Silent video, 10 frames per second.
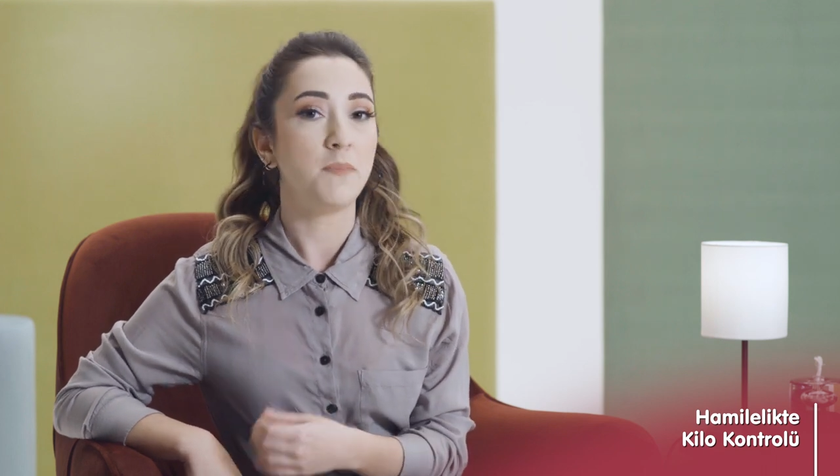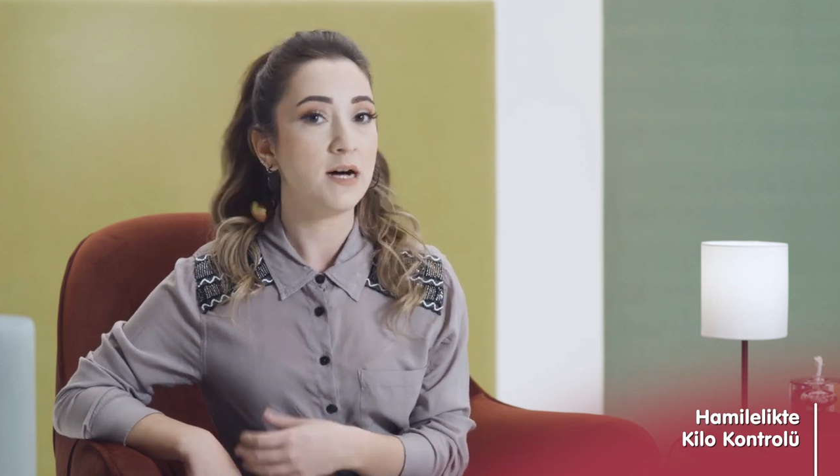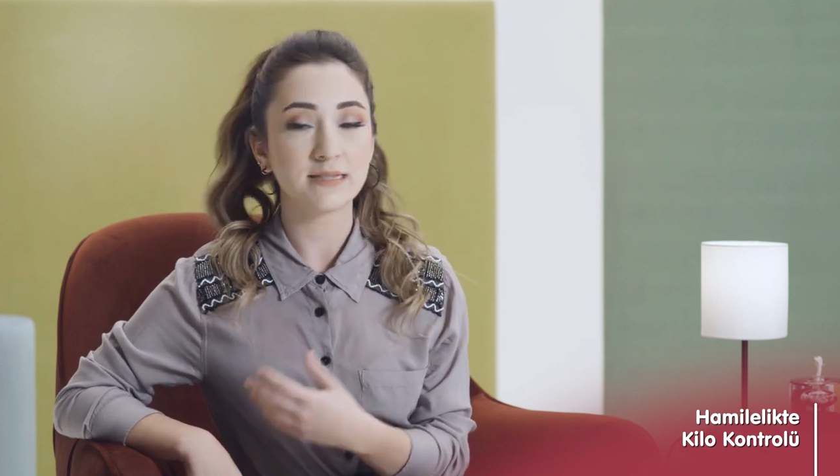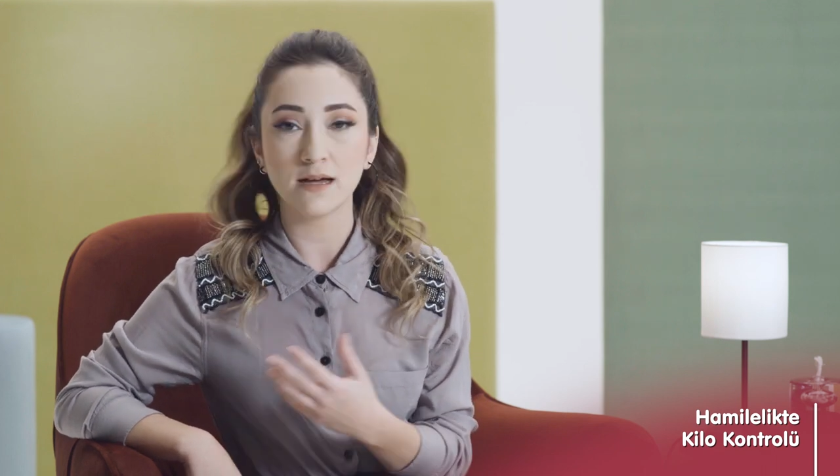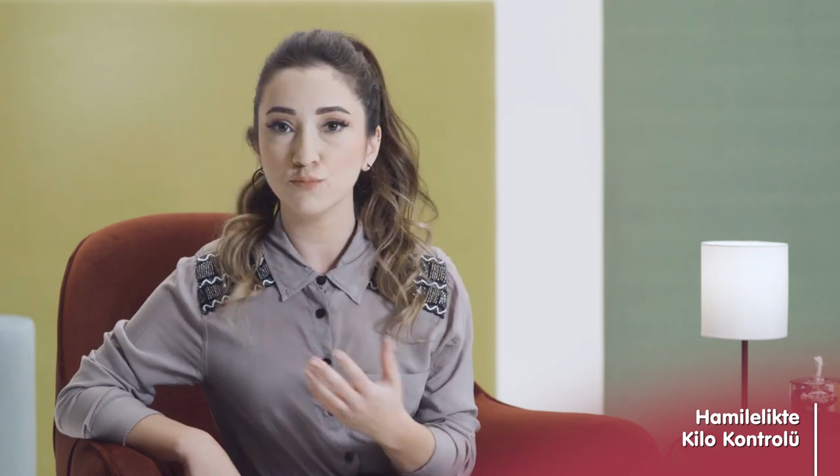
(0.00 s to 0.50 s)

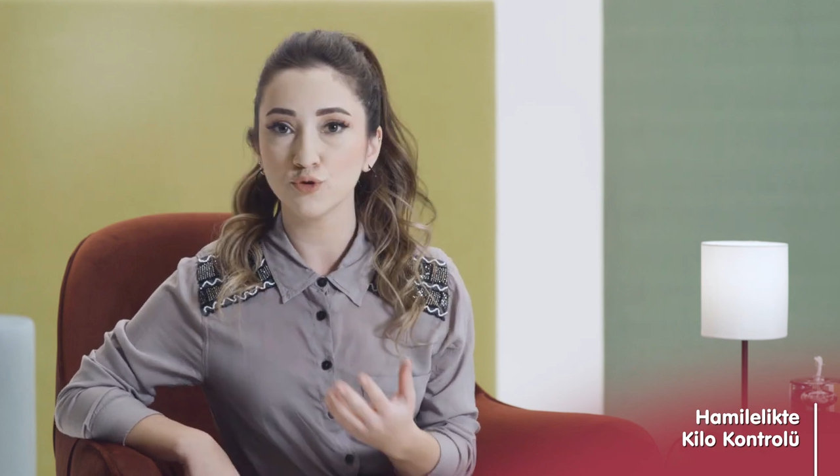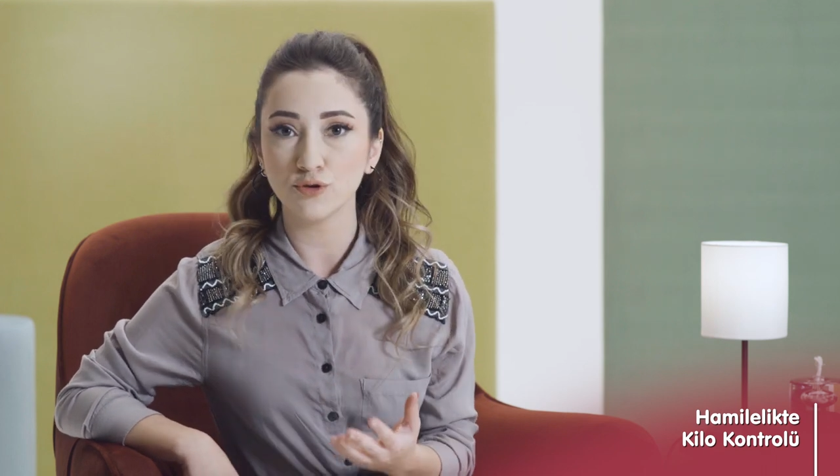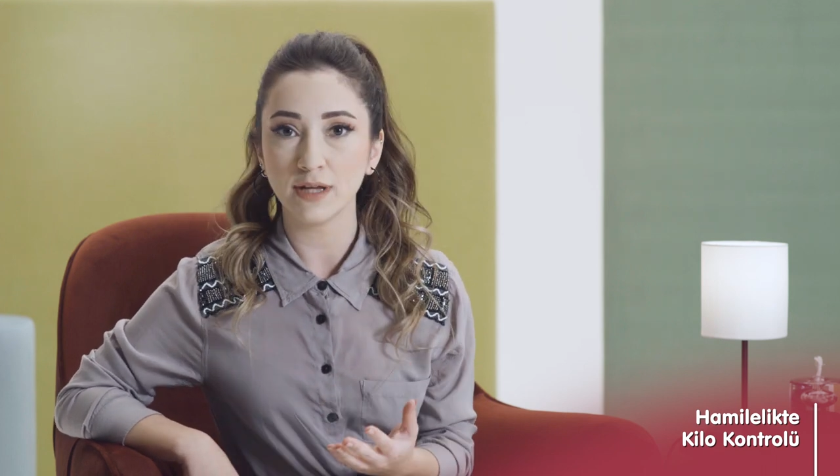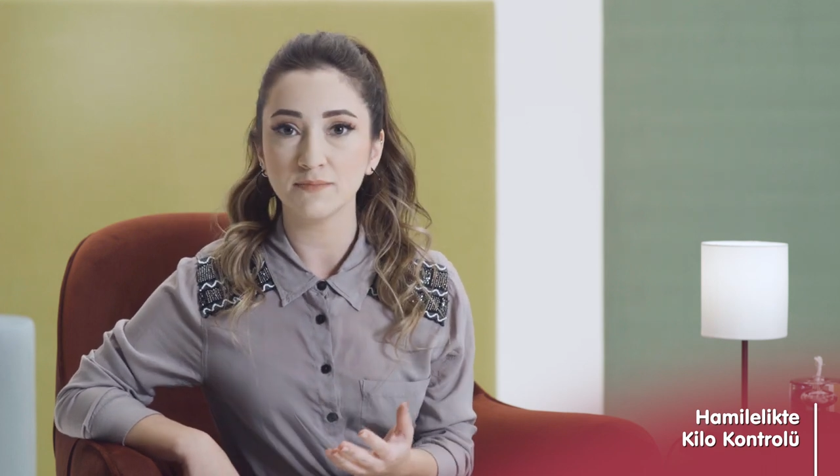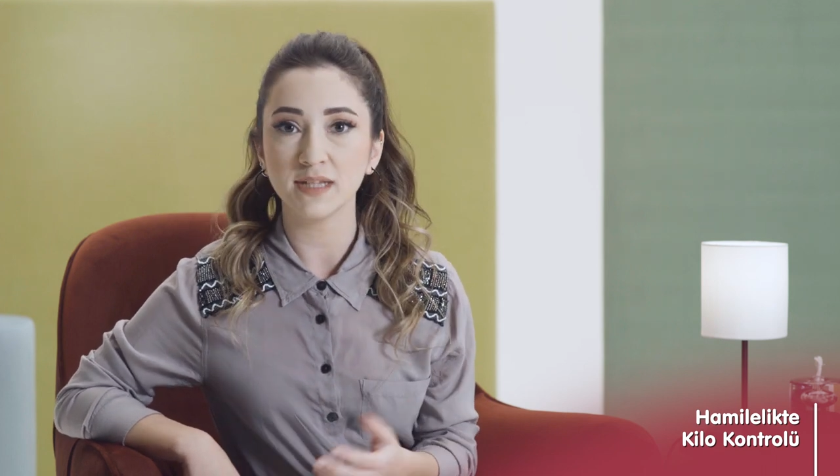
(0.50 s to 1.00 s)
Bazen bu
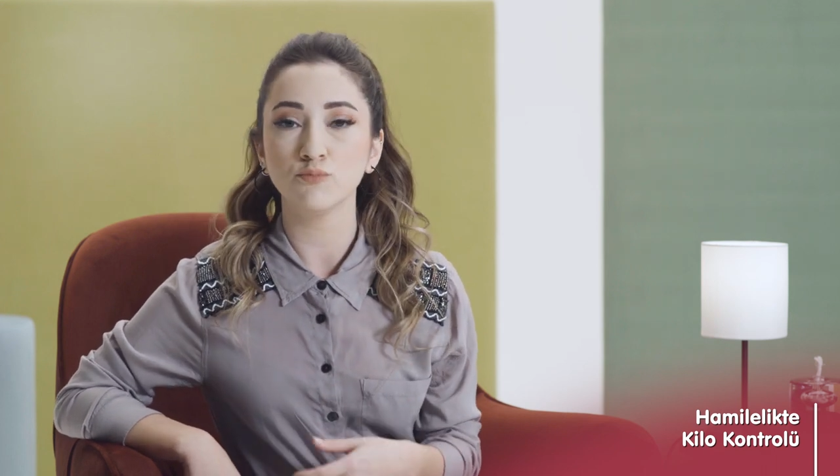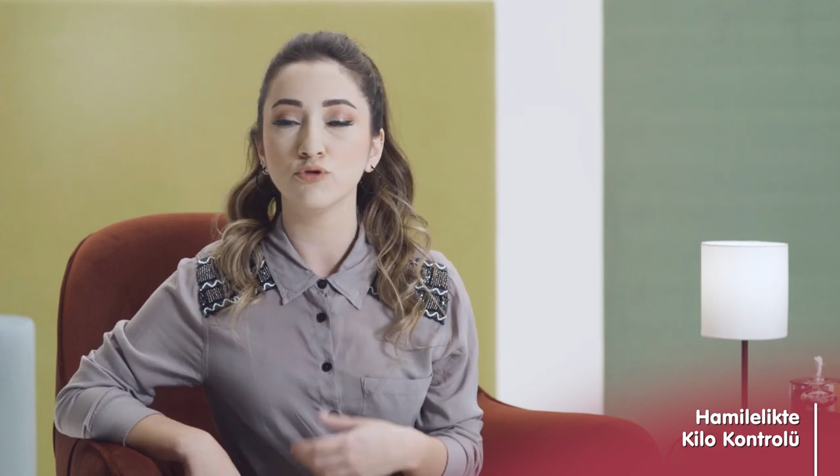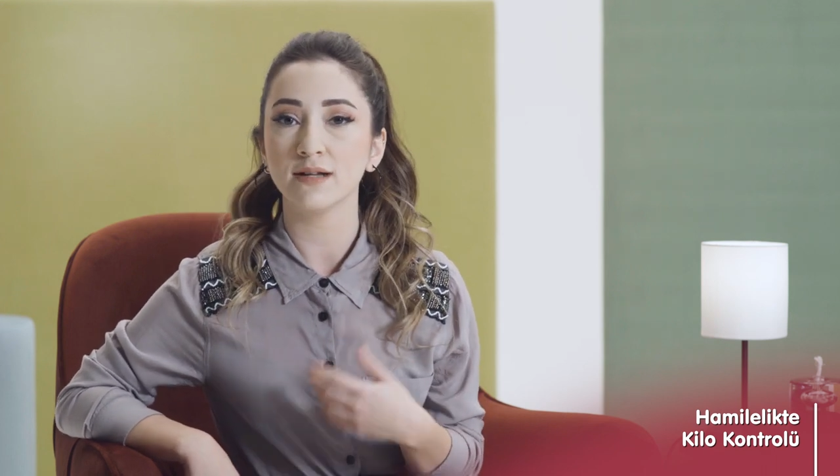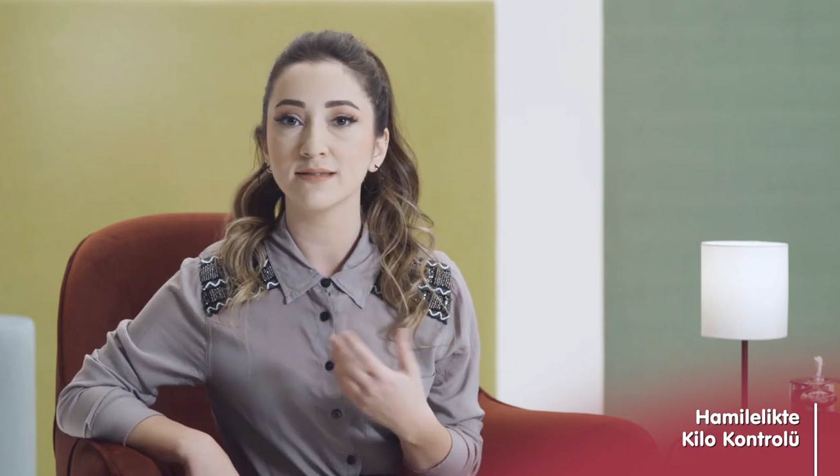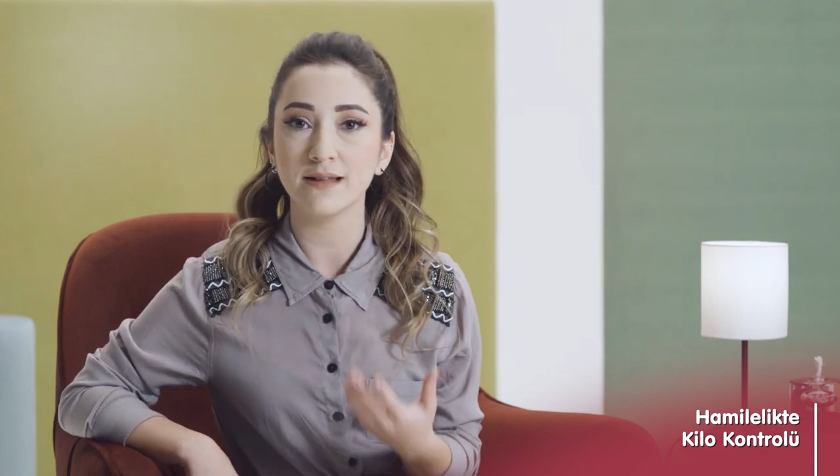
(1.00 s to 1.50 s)
dönemde
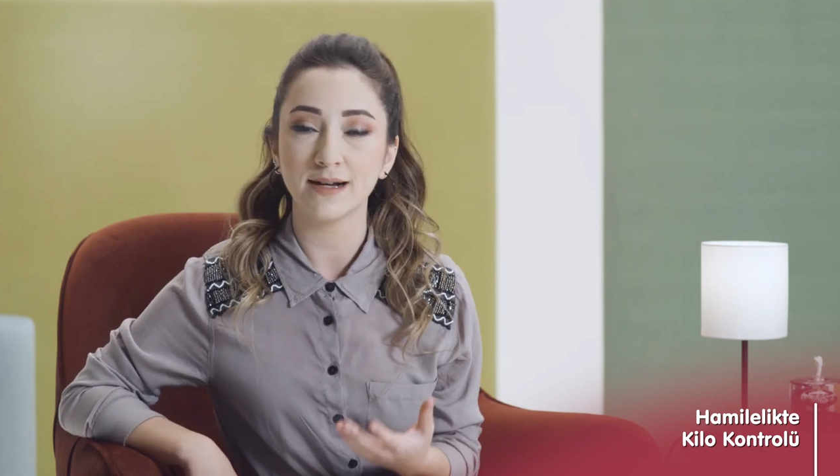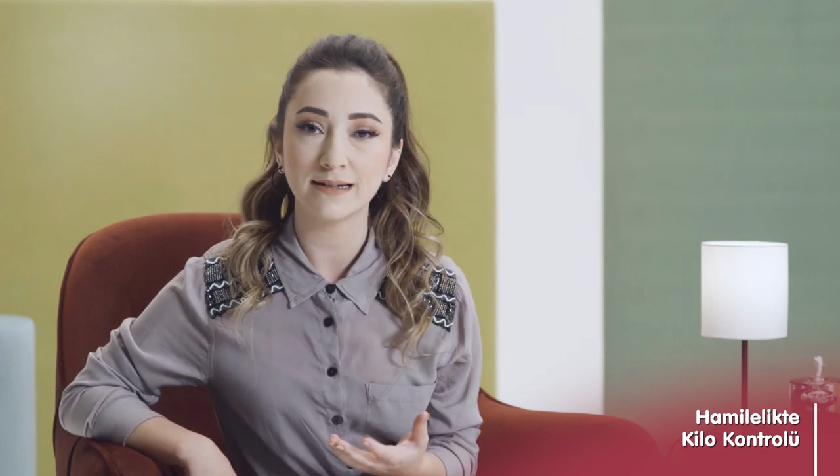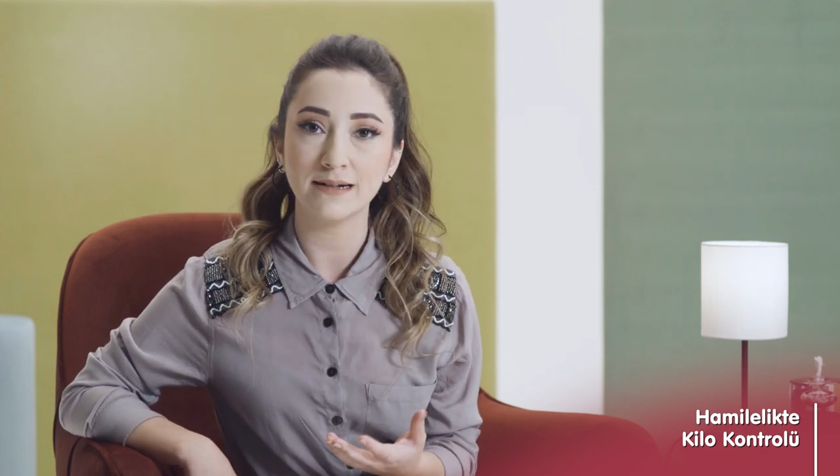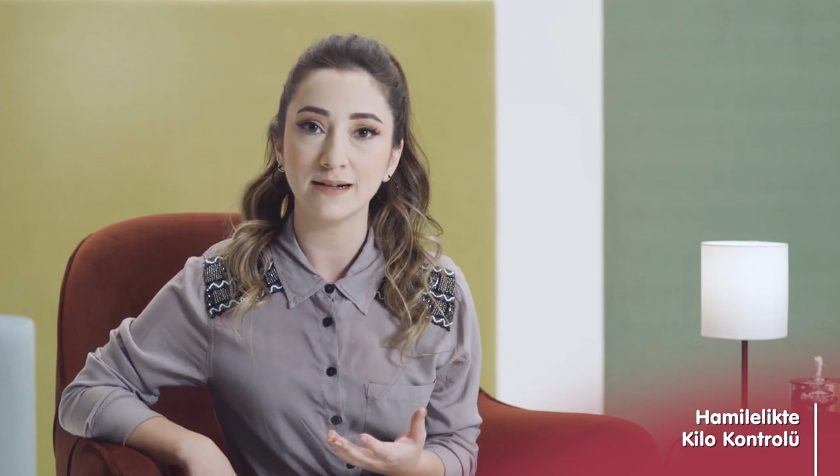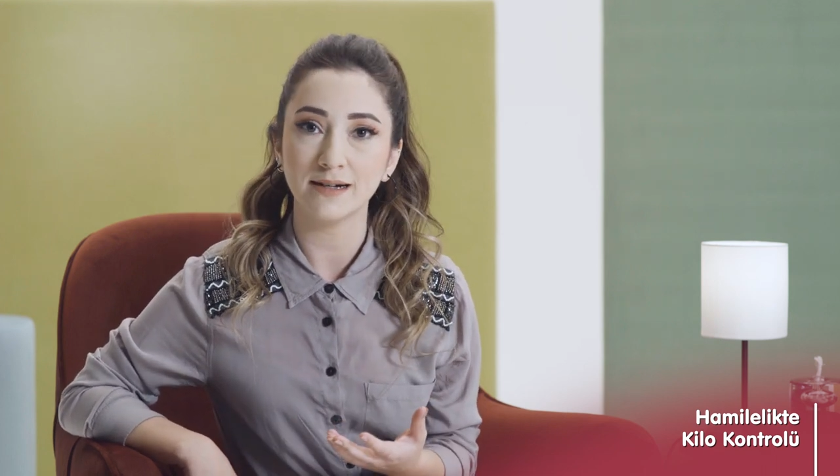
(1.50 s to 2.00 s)
bulantılardan